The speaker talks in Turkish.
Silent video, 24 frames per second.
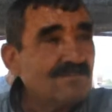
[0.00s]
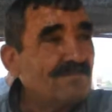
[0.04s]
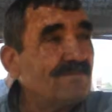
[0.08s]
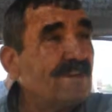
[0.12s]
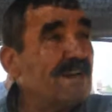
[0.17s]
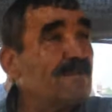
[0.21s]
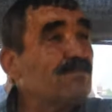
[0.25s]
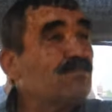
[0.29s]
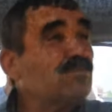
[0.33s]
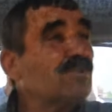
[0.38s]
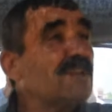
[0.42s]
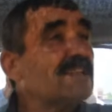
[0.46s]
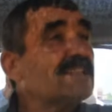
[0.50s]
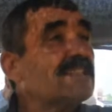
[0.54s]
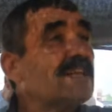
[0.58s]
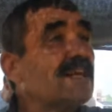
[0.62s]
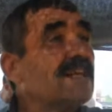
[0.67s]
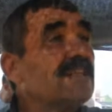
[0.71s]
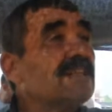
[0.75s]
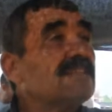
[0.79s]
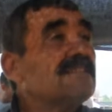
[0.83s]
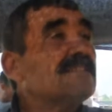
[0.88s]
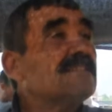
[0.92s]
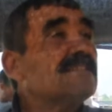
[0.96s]
Ve
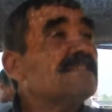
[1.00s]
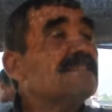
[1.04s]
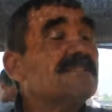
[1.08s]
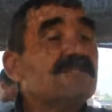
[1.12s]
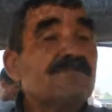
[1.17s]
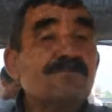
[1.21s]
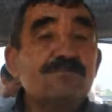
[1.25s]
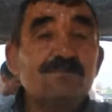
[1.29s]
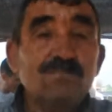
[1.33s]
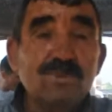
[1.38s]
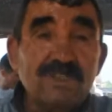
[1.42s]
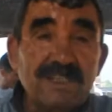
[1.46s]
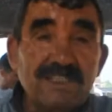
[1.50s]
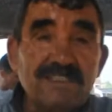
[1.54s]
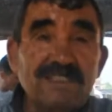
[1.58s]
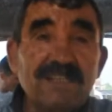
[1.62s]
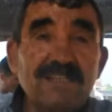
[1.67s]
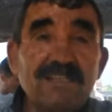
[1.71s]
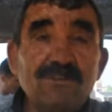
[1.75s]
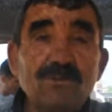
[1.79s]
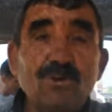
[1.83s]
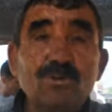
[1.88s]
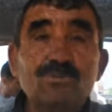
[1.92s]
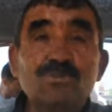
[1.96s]
burada burada
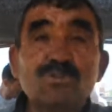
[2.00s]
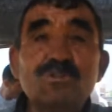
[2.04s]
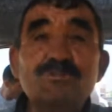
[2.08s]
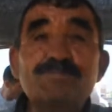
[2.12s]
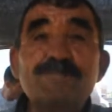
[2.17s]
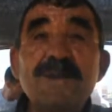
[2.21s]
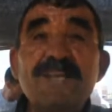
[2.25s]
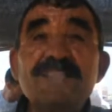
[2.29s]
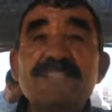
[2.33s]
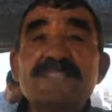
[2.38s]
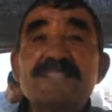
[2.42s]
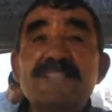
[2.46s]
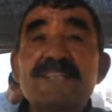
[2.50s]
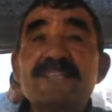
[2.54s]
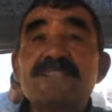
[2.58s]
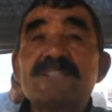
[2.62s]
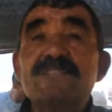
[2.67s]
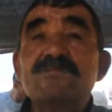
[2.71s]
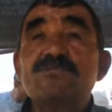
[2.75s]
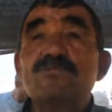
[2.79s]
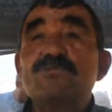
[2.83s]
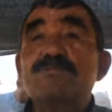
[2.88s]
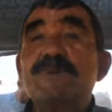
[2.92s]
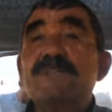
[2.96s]
35
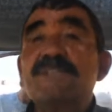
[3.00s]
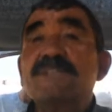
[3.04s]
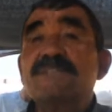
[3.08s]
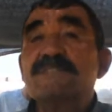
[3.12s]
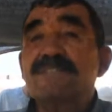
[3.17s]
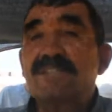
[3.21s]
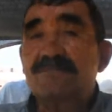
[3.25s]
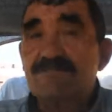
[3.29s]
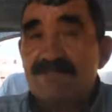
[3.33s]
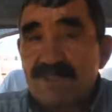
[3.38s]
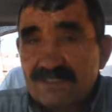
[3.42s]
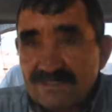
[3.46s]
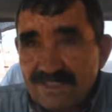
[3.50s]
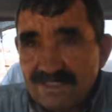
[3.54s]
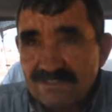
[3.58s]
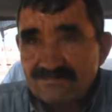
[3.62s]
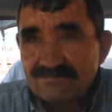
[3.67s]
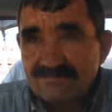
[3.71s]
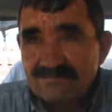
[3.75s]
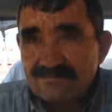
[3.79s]
senedir kurbanlık satmaktayım.